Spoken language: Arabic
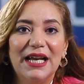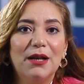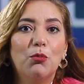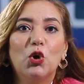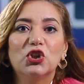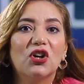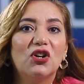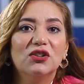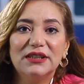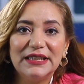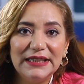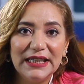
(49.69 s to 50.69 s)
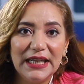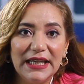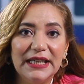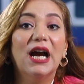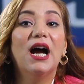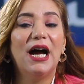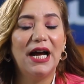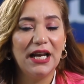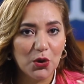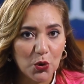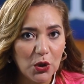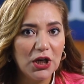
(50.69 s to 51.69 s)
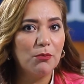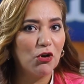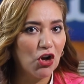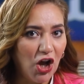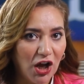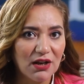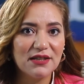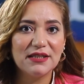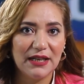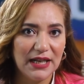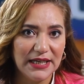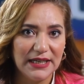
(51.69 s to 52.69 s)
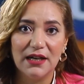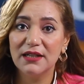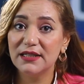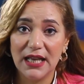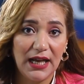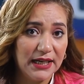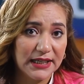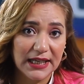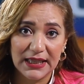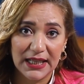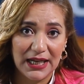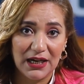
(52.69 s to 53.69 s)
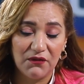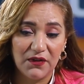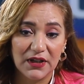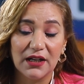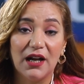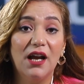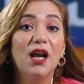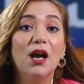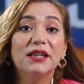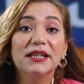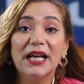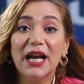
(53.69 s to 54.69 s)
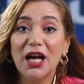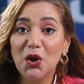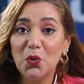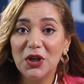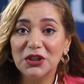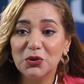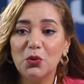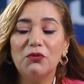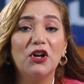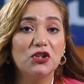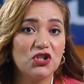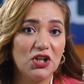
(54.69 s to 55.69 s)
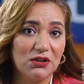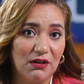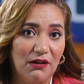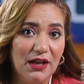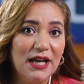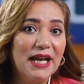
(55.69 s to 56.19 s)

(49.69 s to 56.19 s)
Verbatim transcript: المعتقدات الدينية على كل مرحلة سنية سهلة جدا على فكرة تدخلوا ولادكم في أنشطة